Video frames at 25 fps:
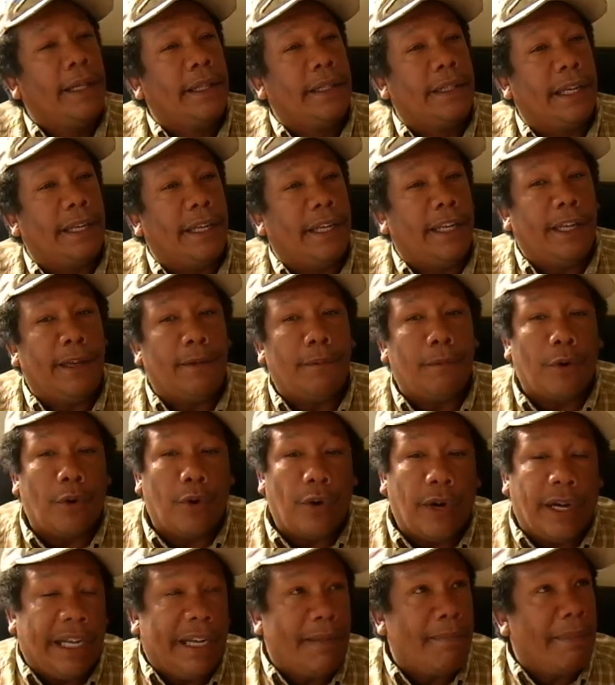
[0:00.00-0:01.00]

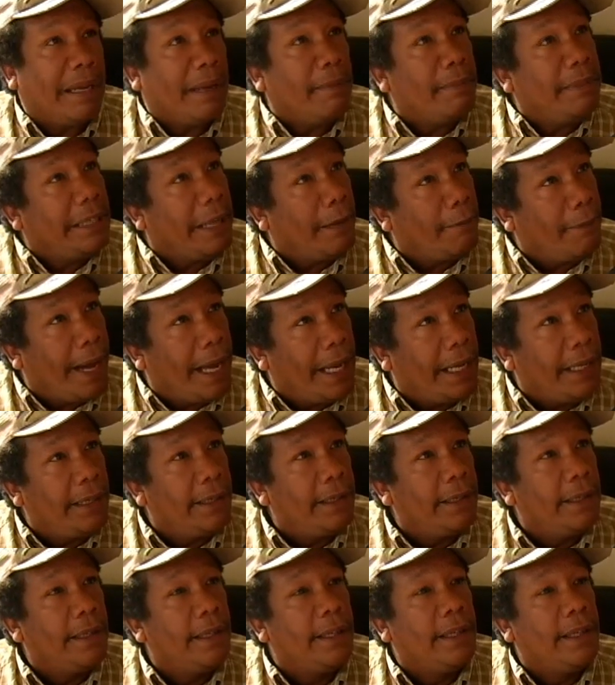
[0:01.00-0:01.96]
tenemos la hermana Mirabal